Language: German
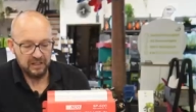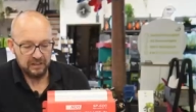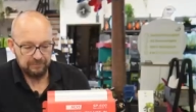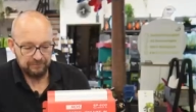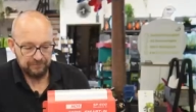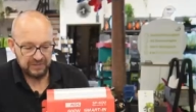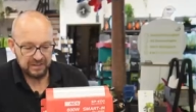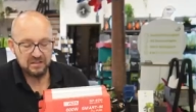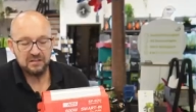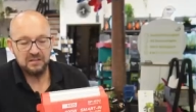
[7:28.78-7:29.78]
Ähm,
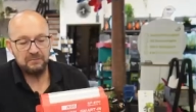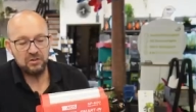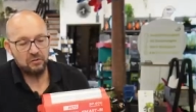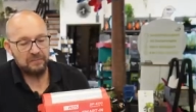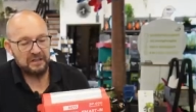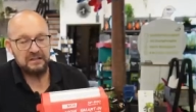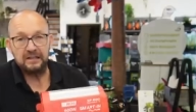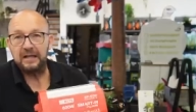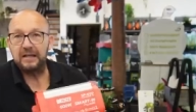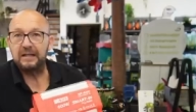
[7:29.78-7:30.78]
das ist nämlich schon mal
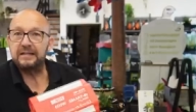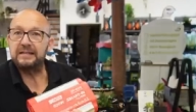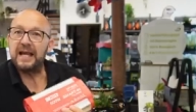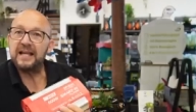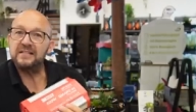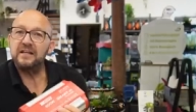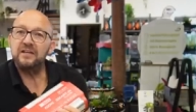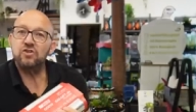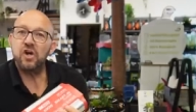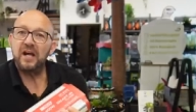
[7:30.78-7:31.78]
die erste
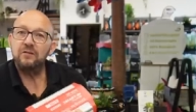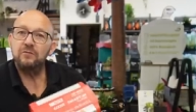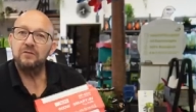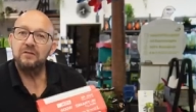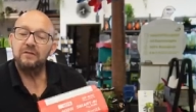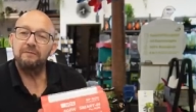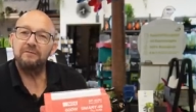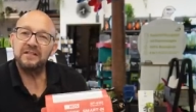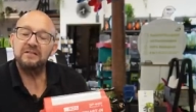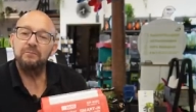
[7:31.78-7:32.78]
Entscheidung,
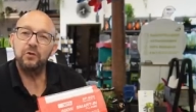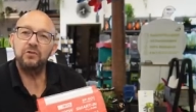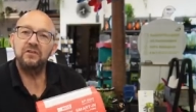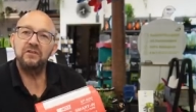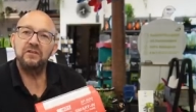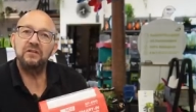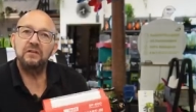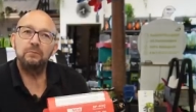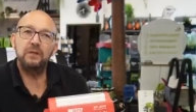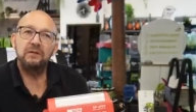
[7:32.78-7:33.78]
was möchte ich denn
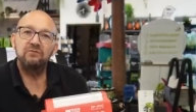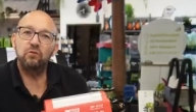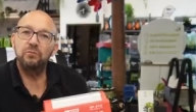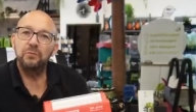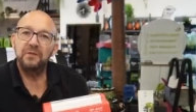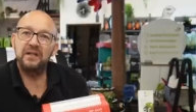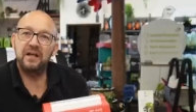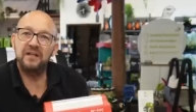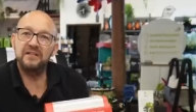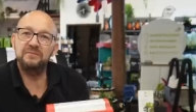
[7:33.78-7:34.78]
in meinem Wohnmobil
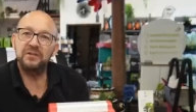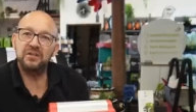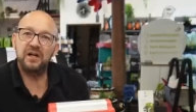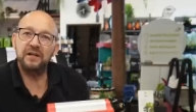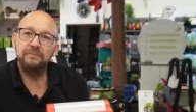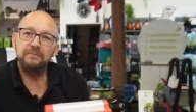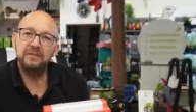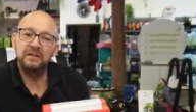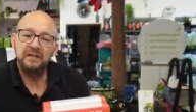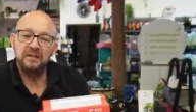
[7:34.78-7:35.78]
alles betreiben
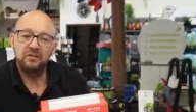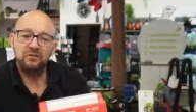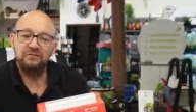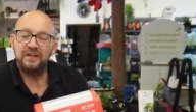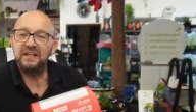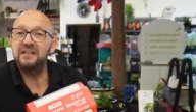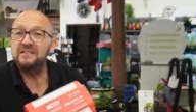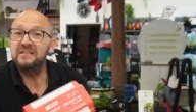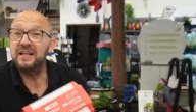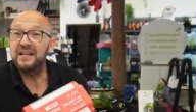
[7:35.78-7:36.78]
und
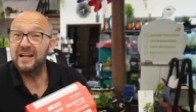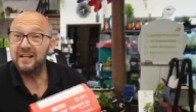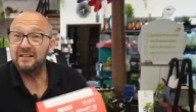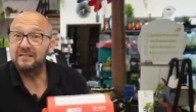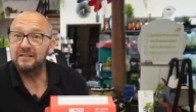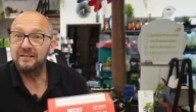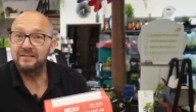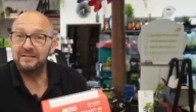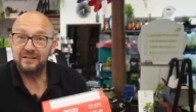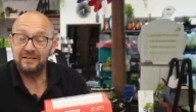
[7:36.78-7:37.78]
welches Gerät
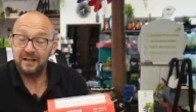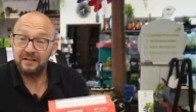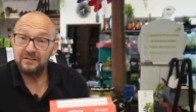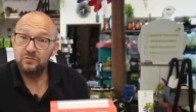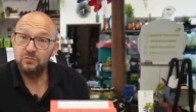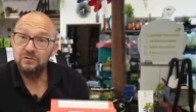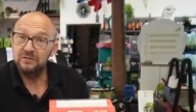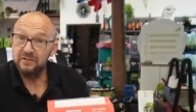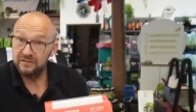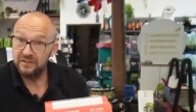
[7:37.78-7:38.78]
ist denn dazu
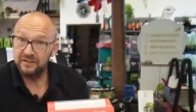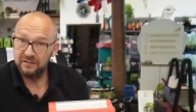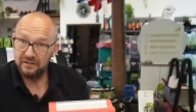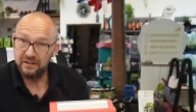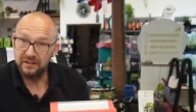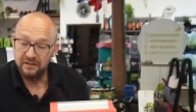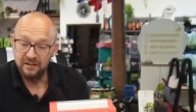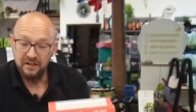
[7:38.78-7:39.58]
das Richtige.